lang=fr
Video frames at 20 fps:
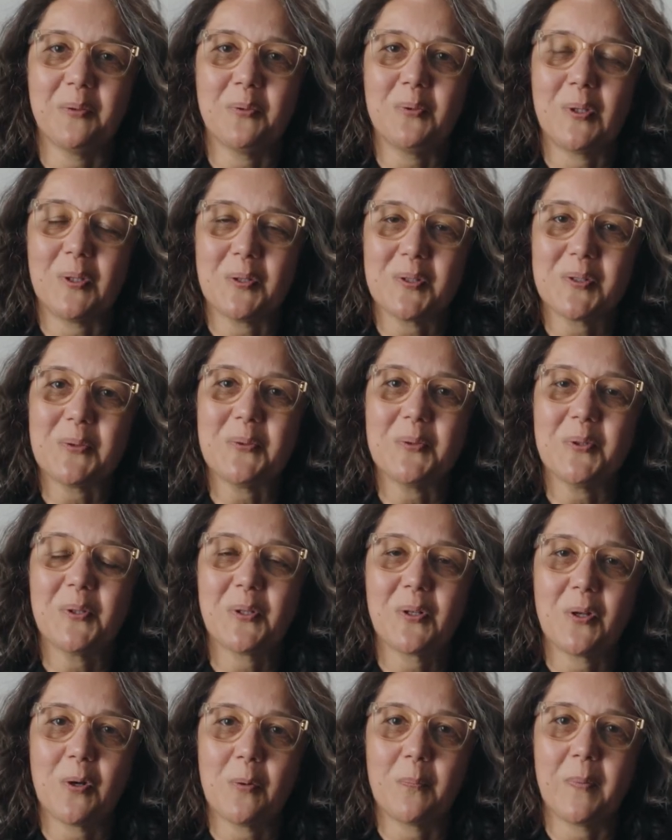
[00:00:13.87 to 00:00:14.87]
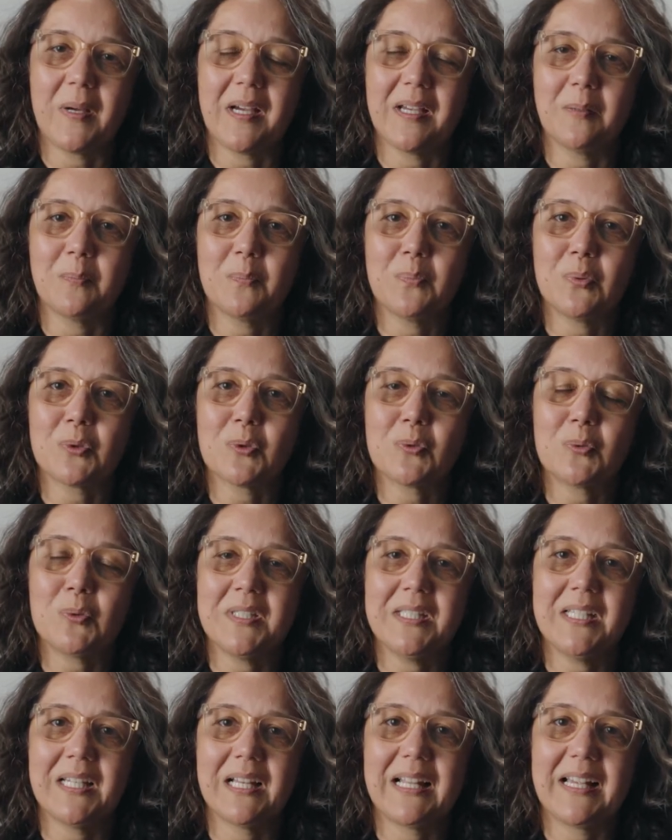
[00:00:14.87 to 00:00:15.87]
nous lançons une campagne pour
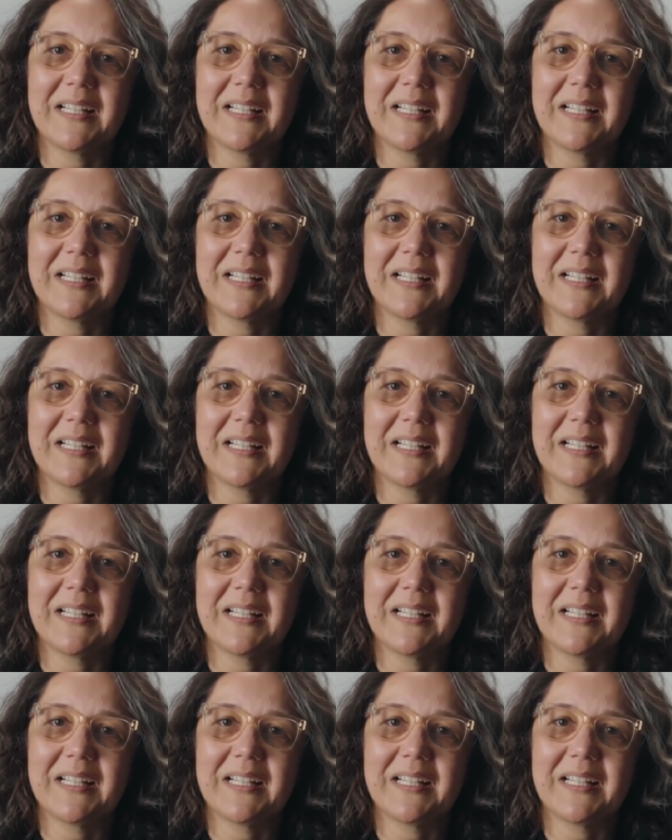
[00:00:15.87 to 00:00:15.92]
soutenir